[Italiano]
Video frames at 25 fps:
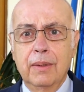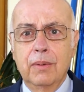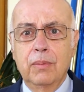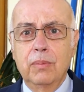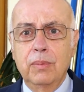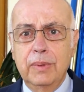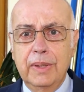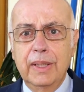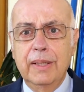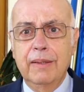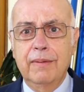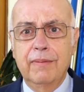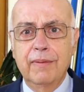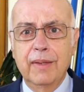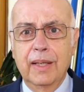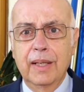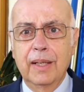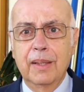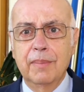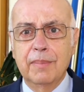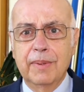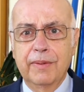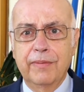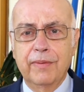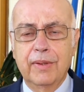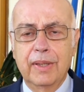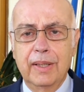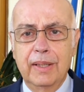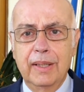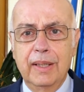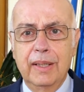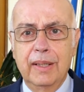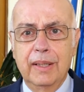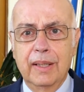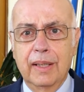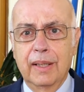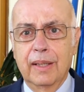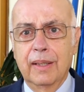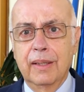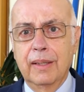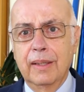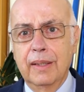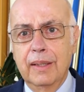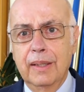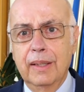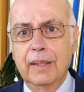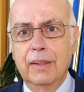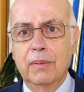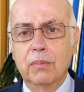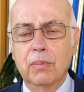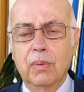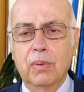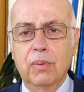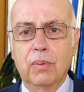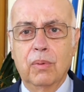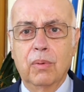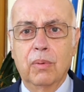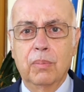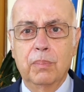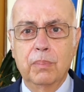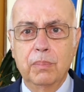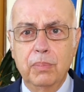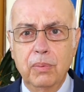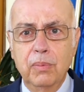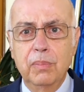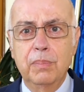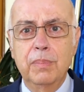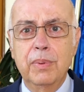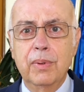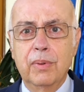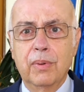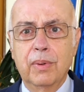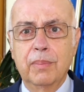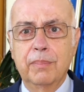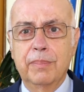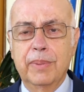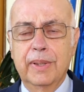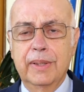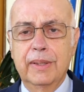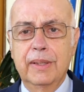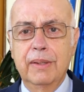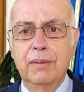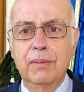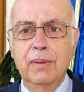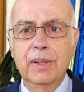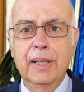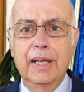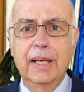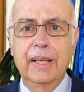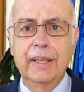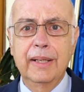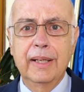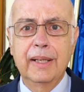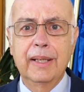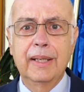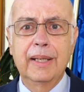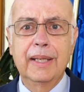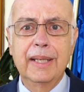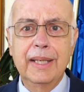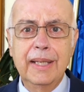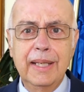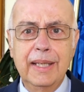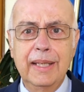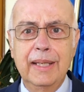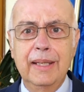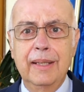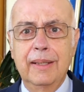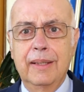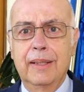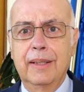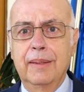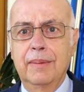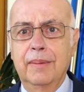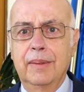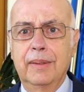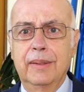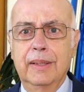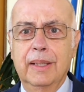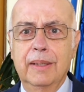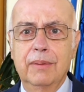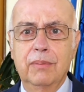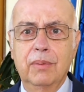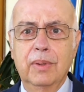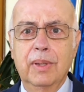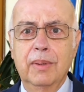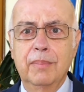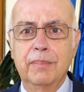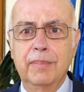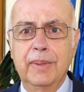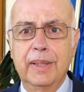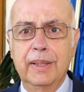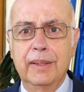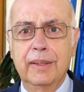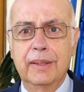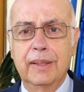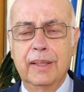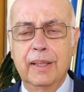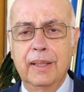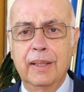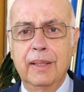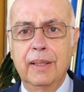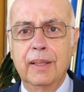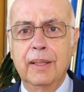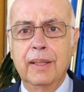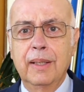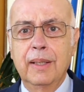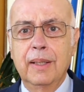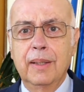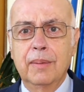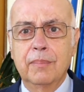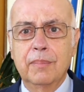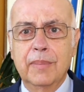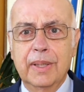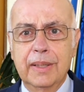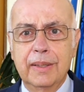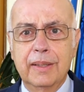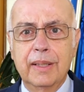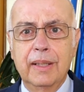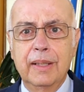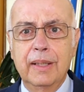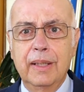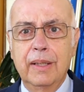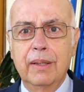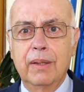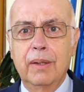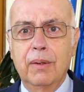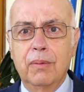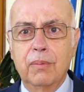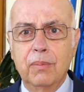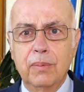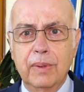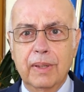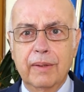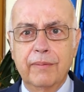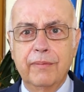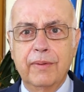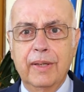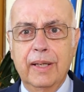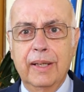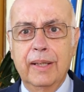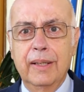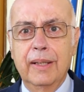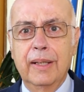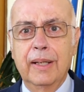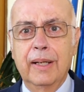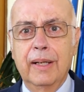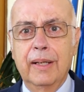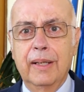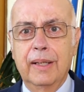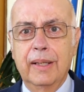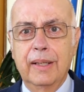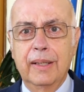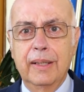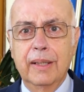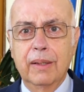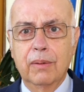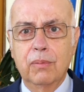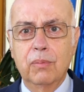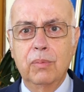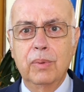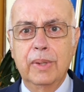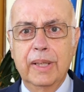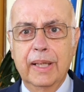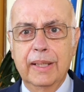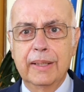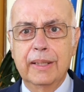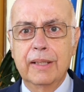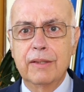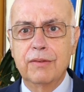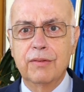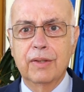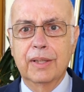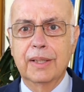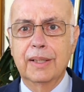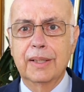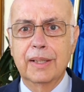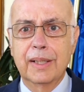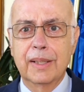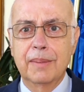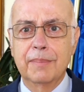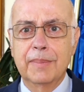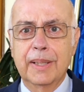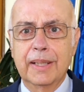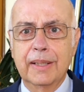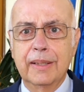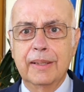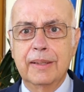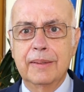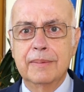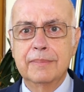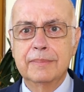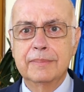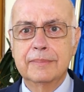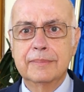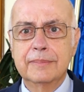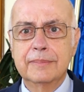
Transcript: utilizzare le mascherine in luogo pubblico in particolare e naturalmente mantenere una sana ed accurata igiene delle mani.